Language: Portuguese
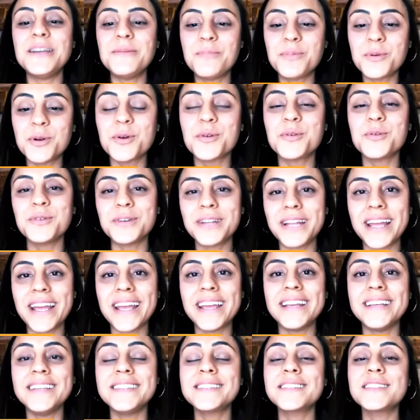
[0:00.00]
e
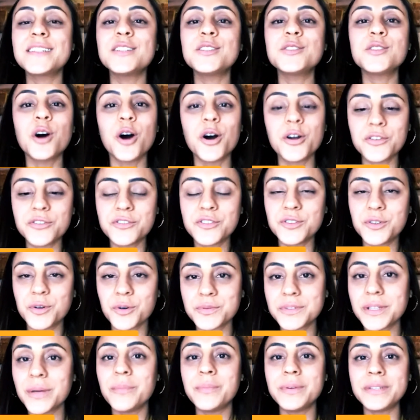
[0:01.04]
procurei escritórios de
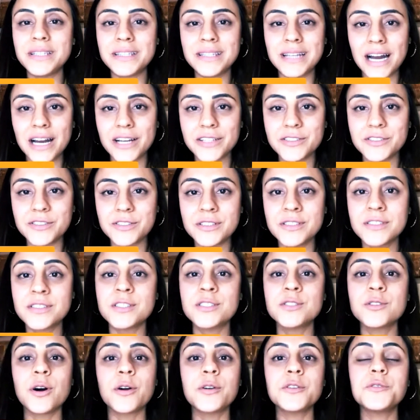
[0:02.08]
contabilidade,
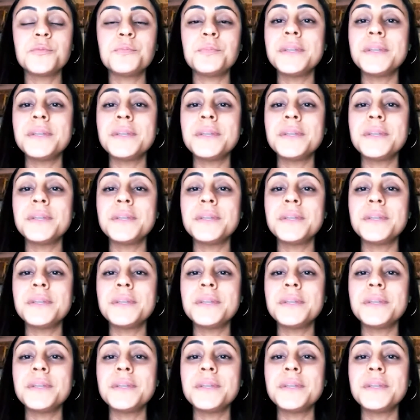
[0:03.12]
escritórios